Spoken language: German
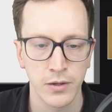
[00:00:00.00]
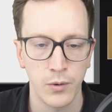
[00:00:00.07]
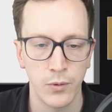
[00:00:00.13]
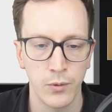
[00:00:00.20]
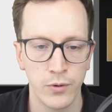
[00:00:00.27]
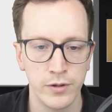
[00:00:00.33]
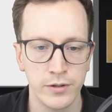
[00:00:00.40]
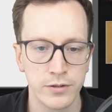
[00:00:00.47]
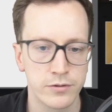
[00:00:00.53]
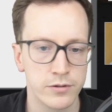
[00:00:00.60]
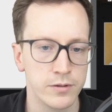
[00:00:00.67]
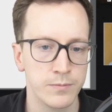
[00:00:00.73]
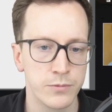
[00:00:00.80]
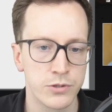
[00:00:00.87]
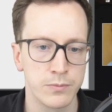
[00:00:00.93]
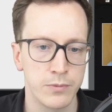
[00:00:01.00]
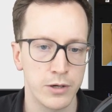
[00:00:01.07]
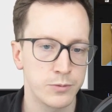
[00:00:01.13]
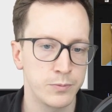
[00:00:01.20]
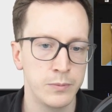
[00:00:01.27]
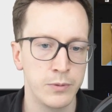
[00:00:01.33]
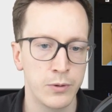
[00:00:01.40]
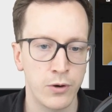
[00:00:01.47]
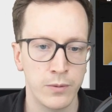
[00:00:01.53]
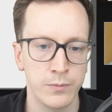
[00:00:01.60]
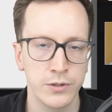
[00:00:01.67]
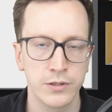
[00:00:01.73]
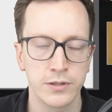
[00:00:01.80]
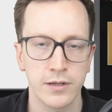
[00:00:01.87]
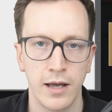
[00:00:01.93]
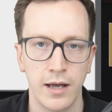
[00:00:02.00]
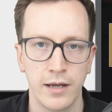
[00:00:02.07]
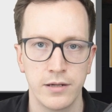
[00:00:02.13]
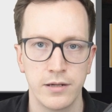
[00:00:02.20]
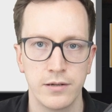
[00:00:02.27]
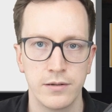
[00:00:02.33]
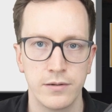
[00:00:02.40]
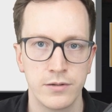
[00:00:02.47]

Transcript: und ähm, zum Beispiel bekomme ich eine